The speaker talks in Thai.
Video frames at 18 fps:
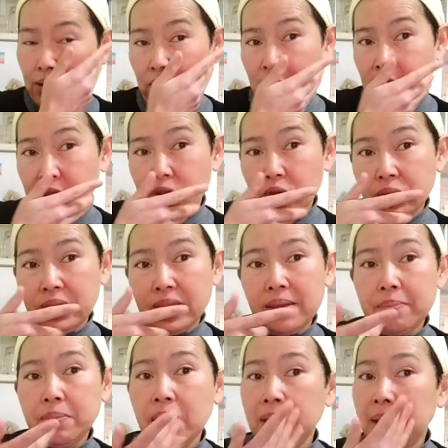ออยล์โรส
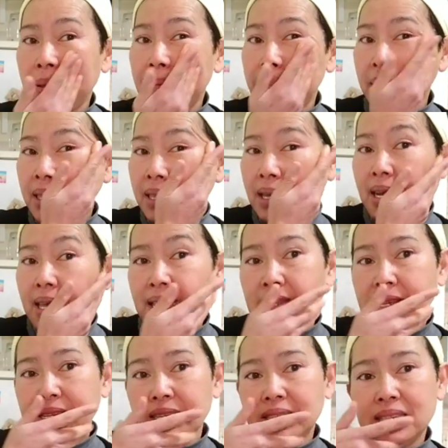ทิพย์นี่นะเป็นอะไร
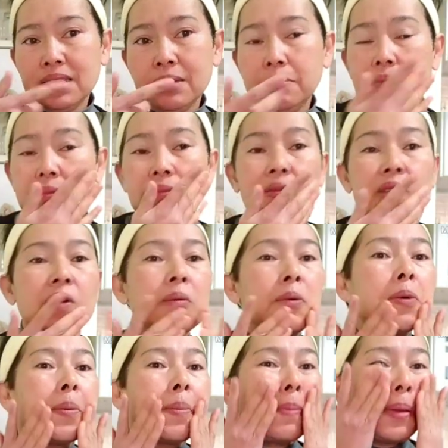ที่ซึมล
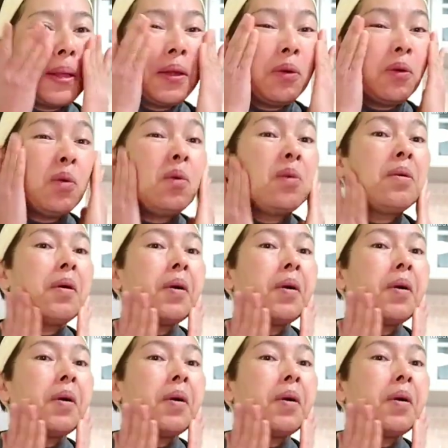งผิว